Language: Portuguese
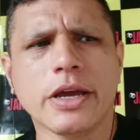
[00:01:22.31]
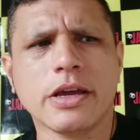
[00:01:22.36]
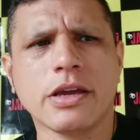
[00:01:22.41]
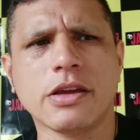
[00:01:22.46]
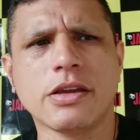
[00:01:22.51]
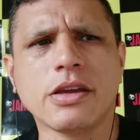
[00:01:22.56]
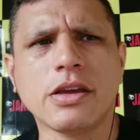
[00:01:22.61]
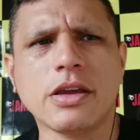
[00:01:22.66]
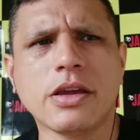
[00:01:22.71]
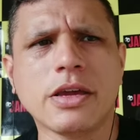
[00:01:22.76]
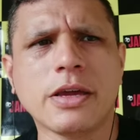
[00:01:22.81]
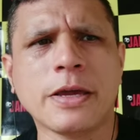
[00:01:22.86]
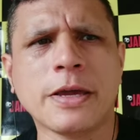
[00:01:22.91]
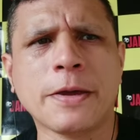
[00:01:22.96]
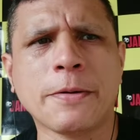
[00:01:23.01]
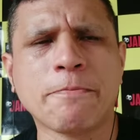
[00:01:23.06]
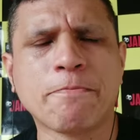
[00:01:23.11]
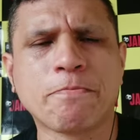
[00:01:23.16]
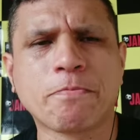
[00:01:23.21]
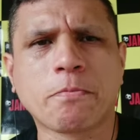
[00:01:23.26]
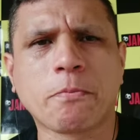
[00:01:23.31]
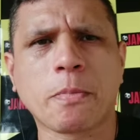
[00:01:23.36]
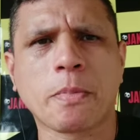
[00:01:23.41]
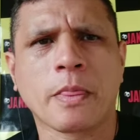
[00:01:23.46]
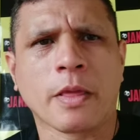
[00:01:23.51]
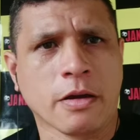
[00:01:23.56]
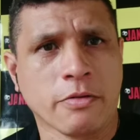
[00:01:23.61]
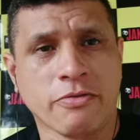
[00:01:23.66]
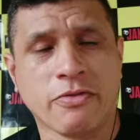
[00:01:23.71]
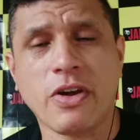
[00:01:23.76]
E
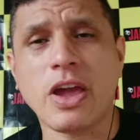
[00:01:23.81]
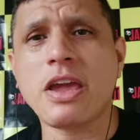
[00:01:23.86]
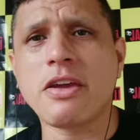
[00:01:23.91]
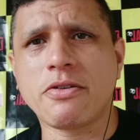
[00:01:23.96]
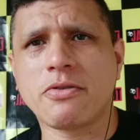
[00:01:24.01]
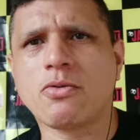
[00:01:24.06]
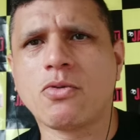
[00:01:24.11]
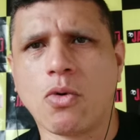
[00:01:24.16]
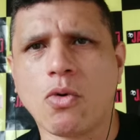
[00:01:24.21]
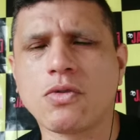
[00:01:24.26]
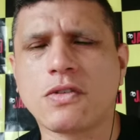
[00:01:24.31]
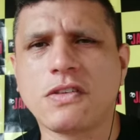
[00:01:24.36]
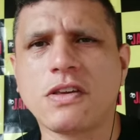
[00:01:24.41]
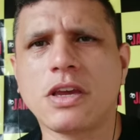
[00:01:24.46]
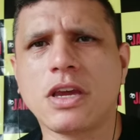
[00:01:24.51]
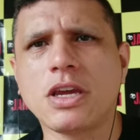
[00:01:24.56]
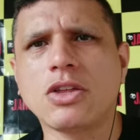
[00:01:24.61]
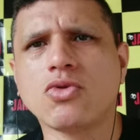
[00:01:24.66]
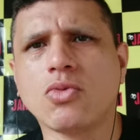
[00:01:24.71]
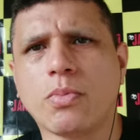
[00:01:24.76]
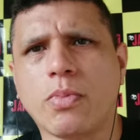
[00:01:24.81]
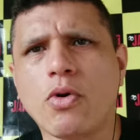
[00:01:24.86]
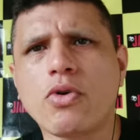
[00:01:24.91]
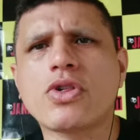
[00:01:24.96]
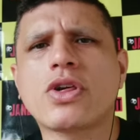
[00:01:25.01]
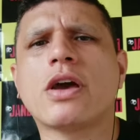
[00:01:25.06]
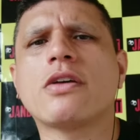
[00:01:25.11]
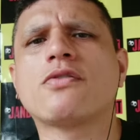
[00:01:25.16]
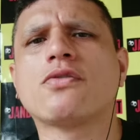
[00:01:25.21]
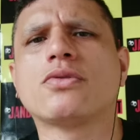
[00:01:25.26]
vem conseguindo
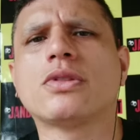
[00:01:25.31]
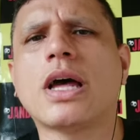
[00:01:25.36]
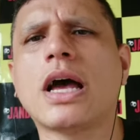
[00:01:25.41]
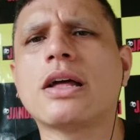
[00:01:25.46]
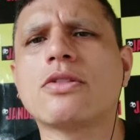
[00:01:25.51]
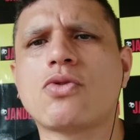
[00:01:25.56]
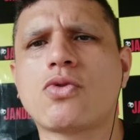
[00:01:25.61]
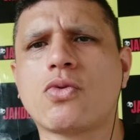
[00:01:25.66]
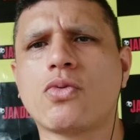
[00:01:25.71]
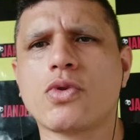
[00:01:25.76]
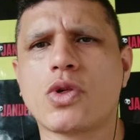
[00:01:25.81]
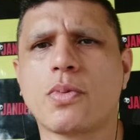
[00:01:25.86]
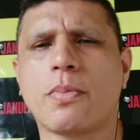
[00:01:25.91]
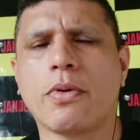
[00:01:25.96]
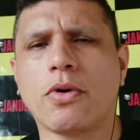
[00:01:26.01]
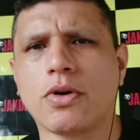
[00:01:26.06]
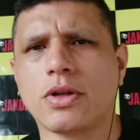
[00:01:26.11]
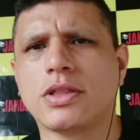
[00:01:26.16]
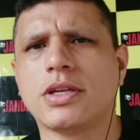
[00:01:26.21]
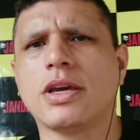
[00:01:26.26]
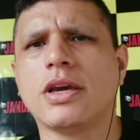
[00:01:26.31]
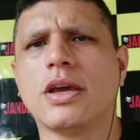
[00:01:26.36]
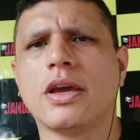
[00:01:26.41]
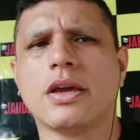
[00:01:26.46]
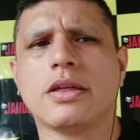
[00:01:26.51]
bons resultados com o esporte.